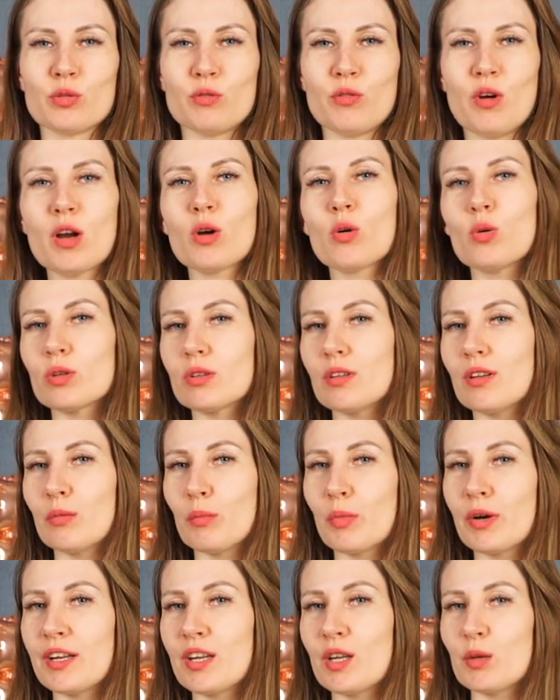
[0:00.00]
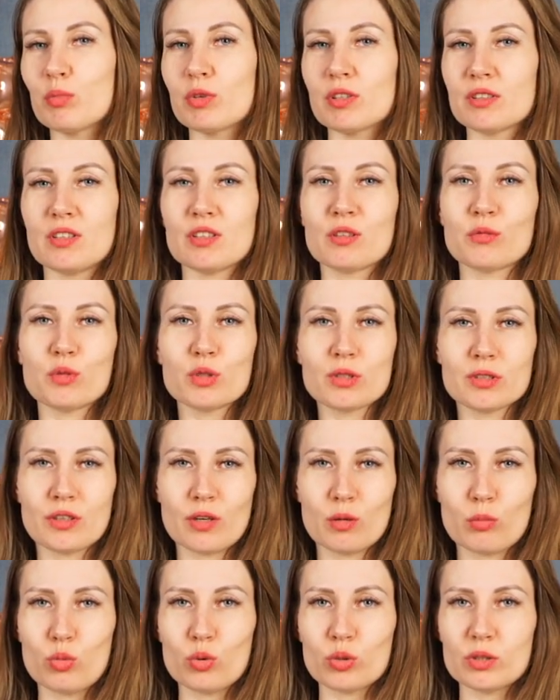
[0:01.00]
два года моей плодотворной
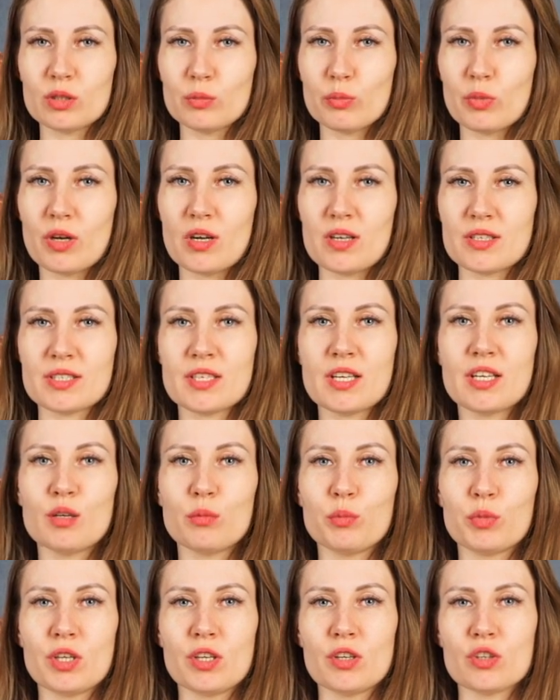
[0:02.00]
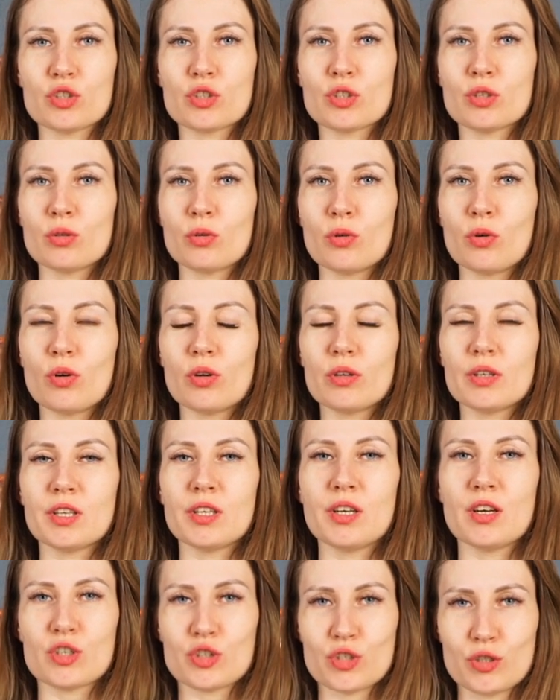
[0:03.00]
работы показали мне, что
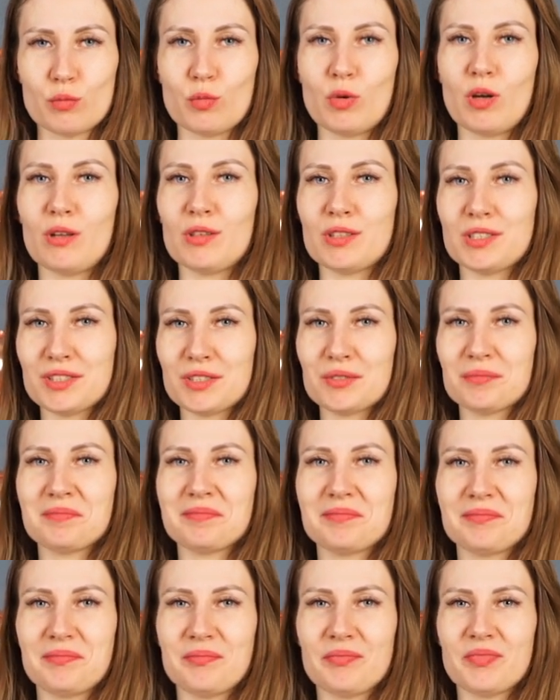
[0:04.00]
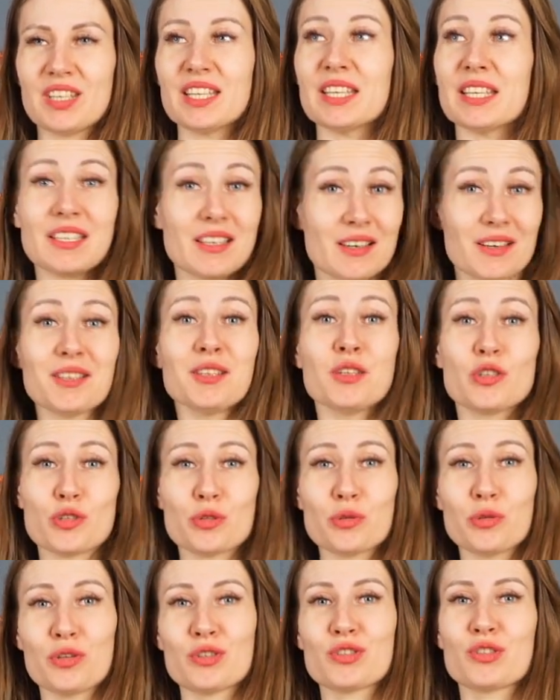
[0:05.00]
я ошибалась. И я рада,
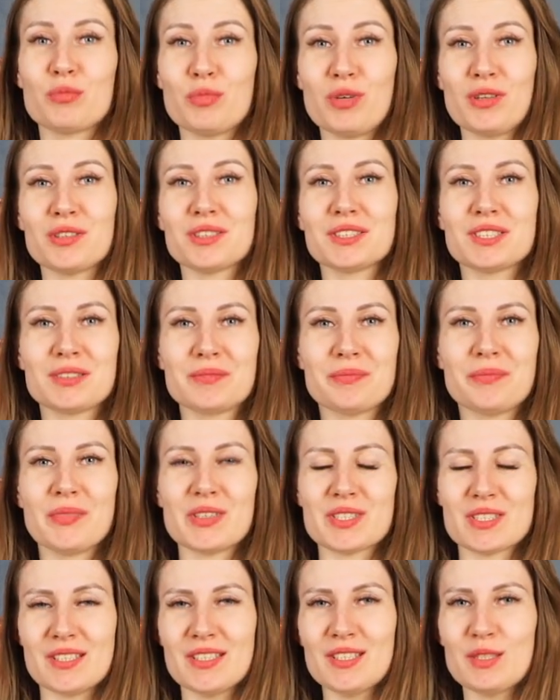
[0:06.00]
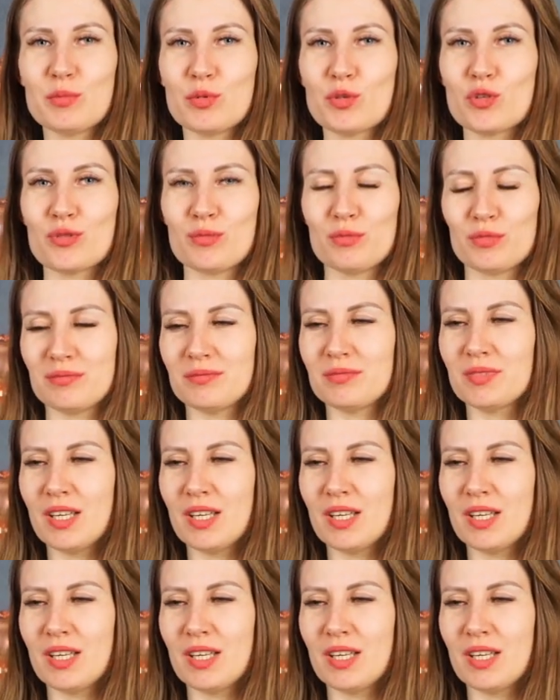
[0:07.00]
что я ошибалась. А знаете почему?